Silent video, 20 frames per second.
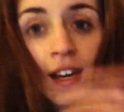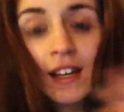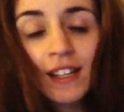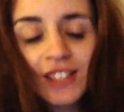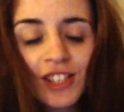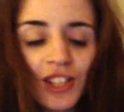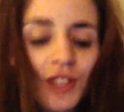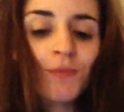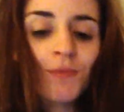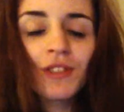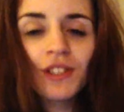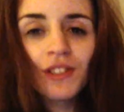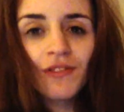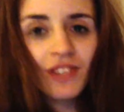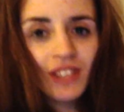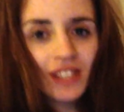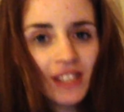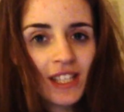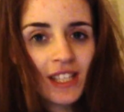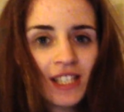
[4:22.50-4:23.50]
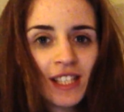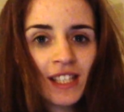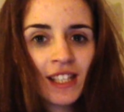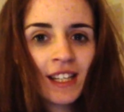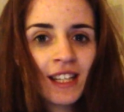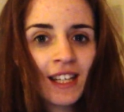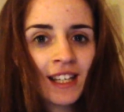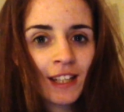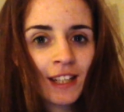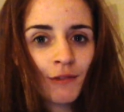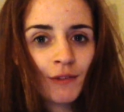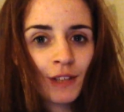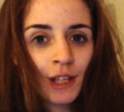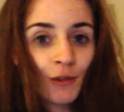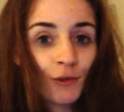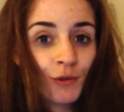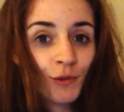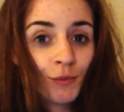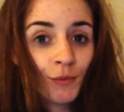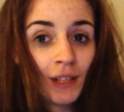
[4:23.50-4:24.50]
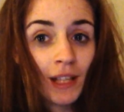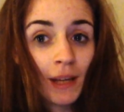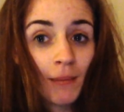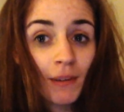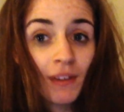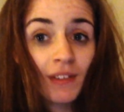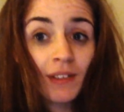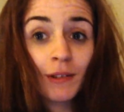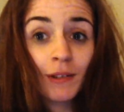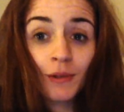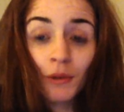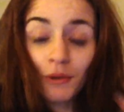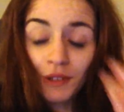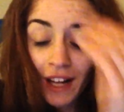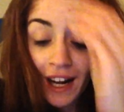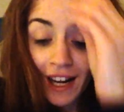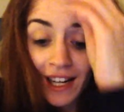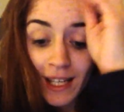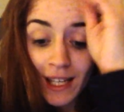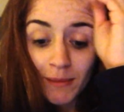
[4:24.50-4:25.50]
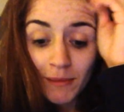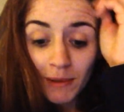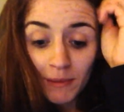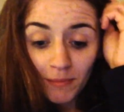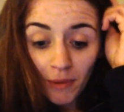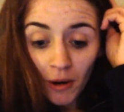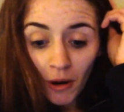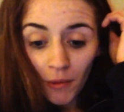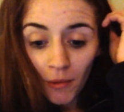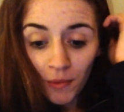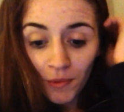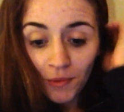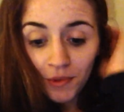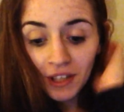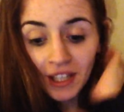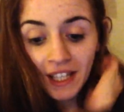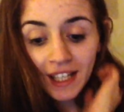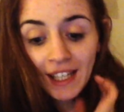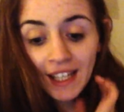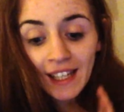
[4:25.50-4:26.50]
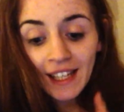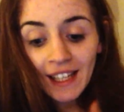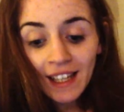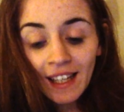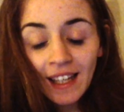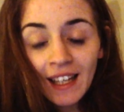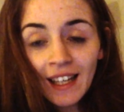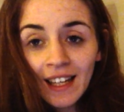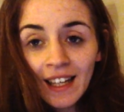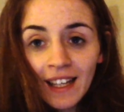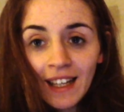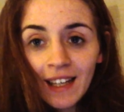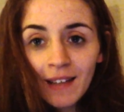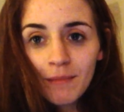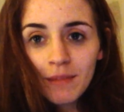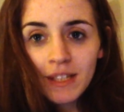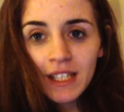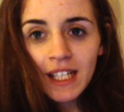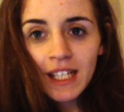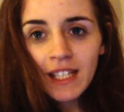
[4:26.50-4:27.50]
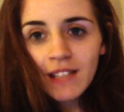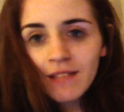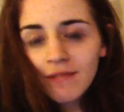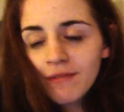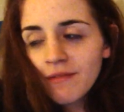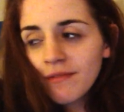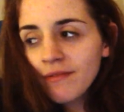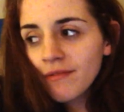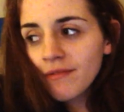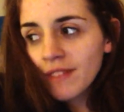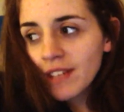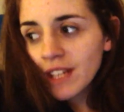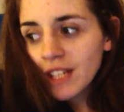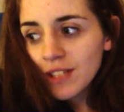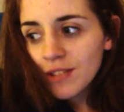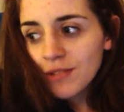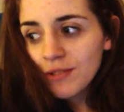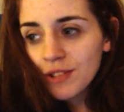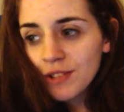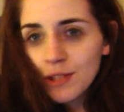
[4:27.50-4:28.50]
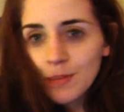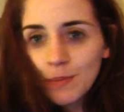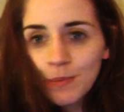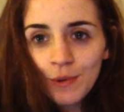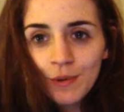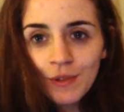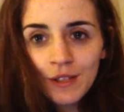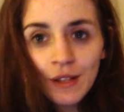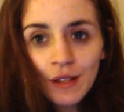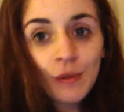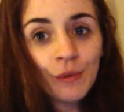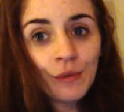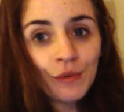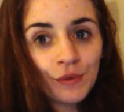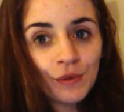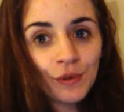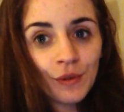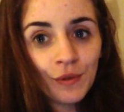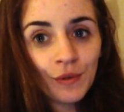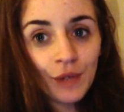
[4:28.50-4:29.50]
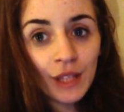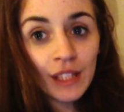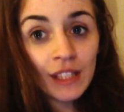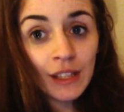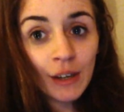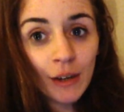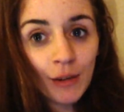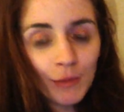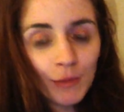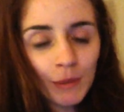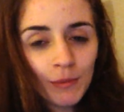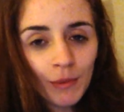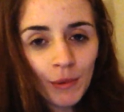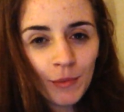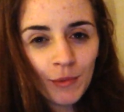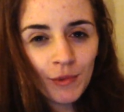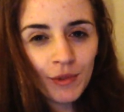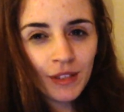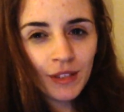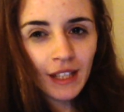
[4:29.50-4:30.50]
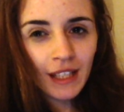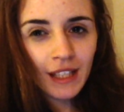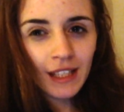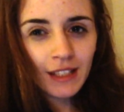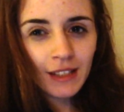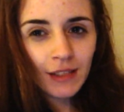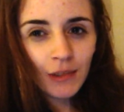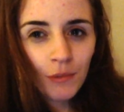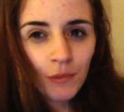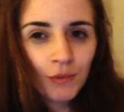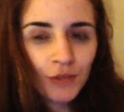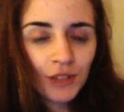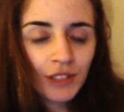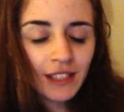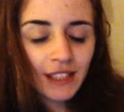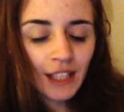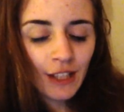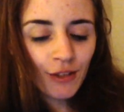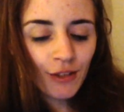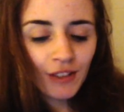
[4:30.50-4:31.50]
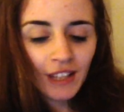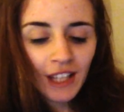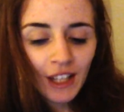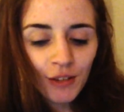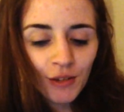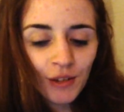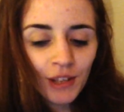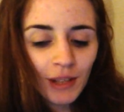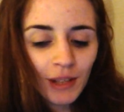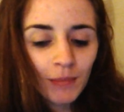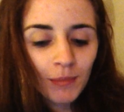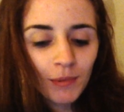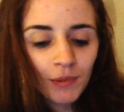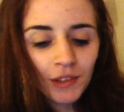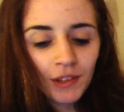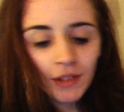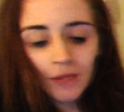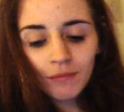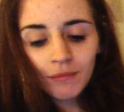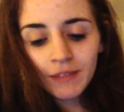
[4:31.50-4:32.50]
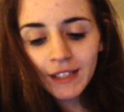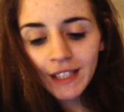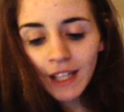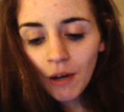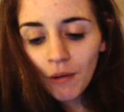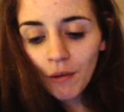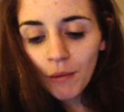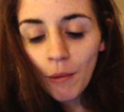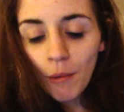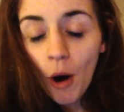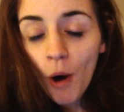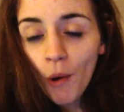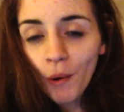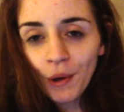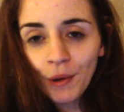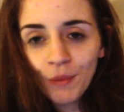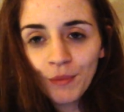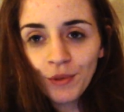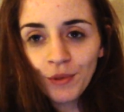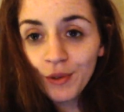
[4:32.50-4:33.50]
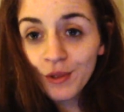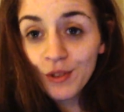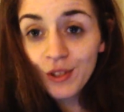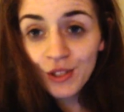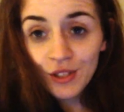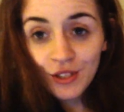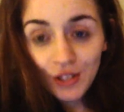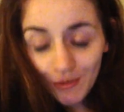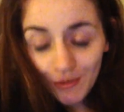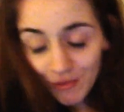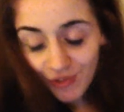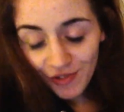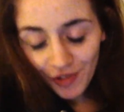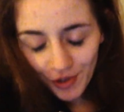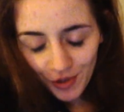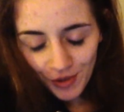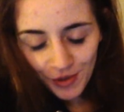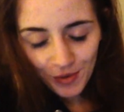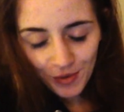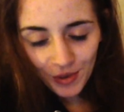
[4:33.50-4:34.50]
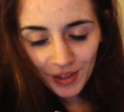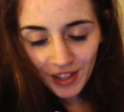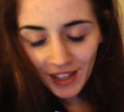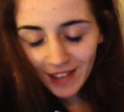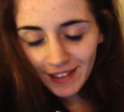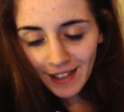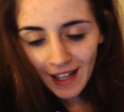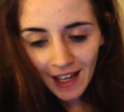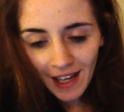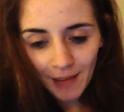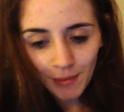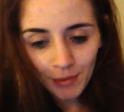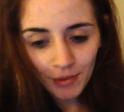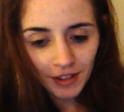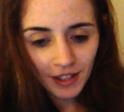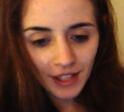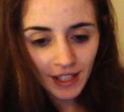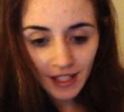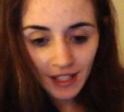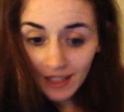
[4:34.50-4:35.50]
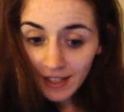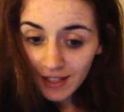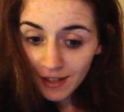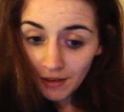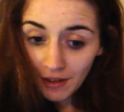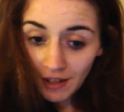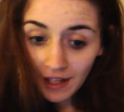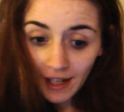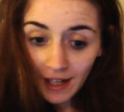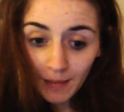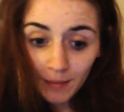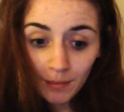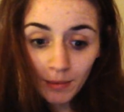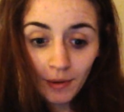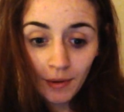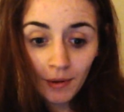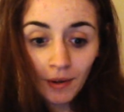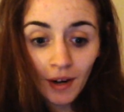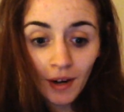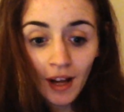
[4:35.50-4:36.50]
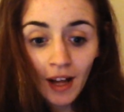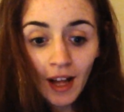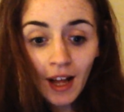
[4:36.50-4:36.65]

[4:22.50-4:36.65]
chcę żebyście wiedzieli, że ten kanał na YouTubie naprawdę totalnie mi pomógł i myślę, że w większości procentów to właśnie on mi pomógł tak dobrze stanąć na nogi po tym całym chorym, toksycznym związku i tak dalej, po tych historiach, bo